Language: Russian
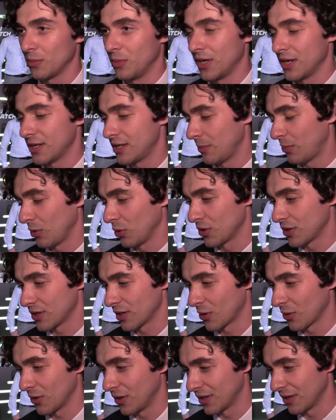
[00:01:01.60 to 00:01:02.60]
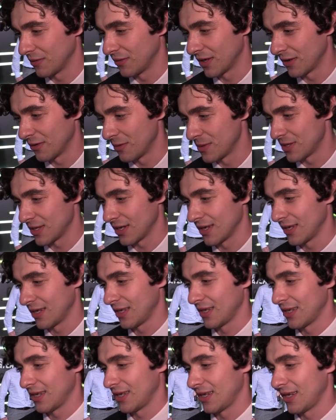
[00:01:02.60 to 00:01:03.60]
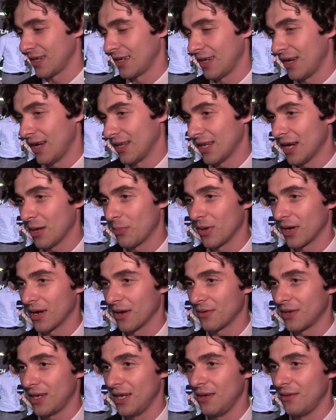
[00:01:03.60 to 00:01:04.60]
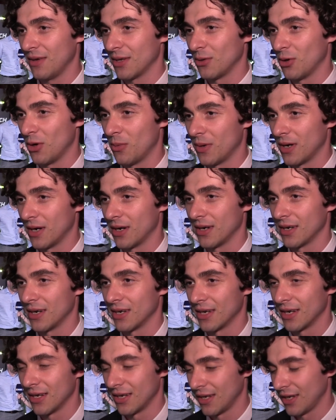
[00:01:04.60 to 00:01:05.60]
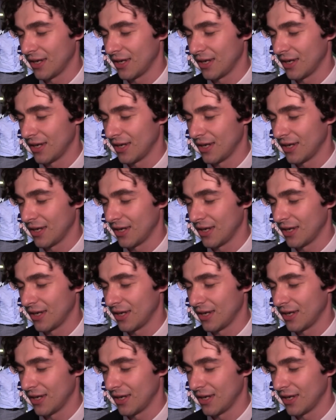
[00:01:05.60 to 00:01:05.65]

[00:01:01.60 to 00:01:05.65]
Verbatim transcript: быть, если получится, куда-то вырвемся. А так пока в Киеве дома